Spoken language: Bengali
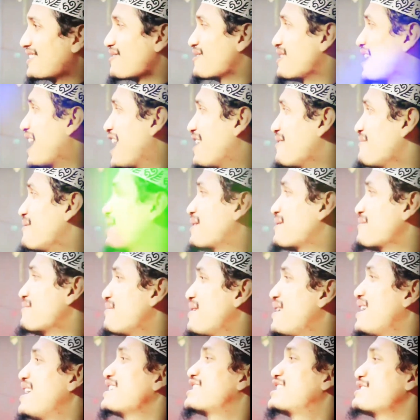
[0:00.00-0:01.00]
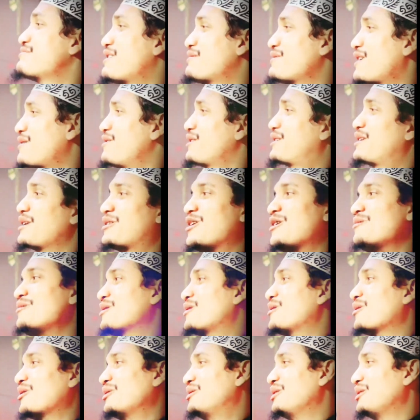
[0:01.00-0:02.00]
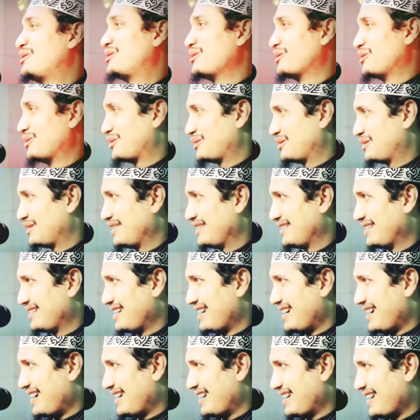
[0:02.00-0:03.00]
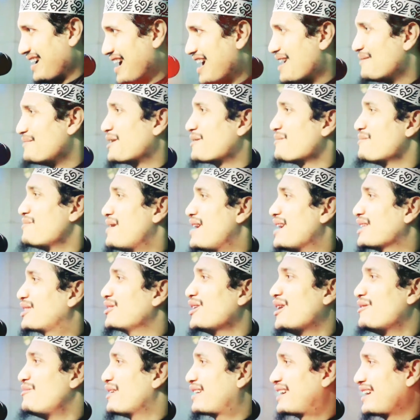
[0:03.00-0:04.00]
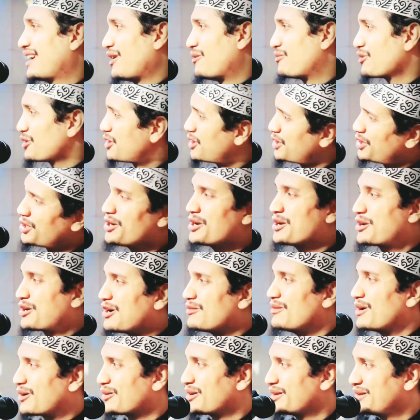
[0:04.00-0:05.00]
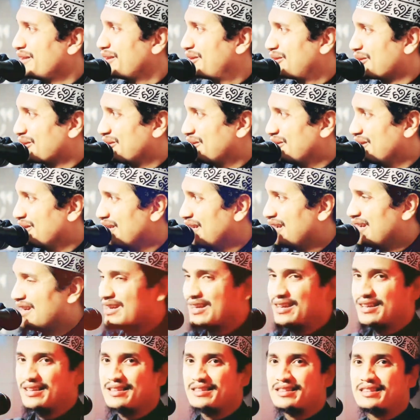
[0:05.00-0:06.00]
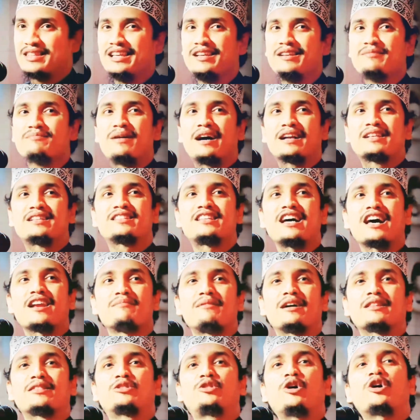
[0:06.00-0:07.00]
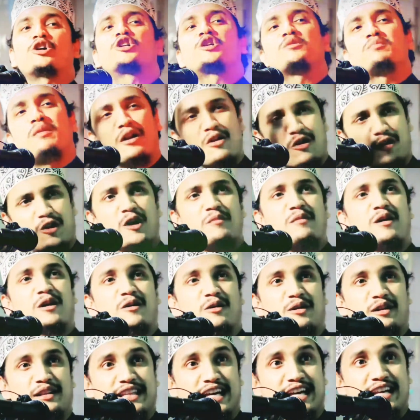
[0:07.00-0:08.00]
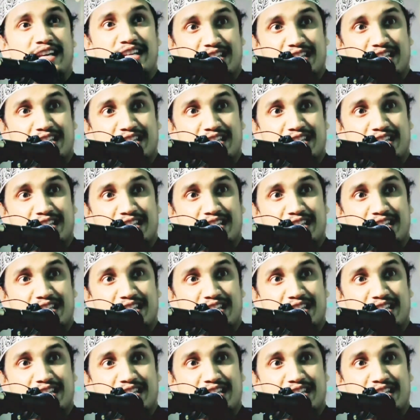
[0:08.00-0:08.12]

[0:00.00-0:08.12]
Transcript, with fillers: কারণ আমার মা যেভাবে আমাকে ক্ষমা করে দিত আমার মা তো আমাকে অবশ্যই ক্ষমা করে দিত তিনবার চারবার দশ বারও ক্ষমা করে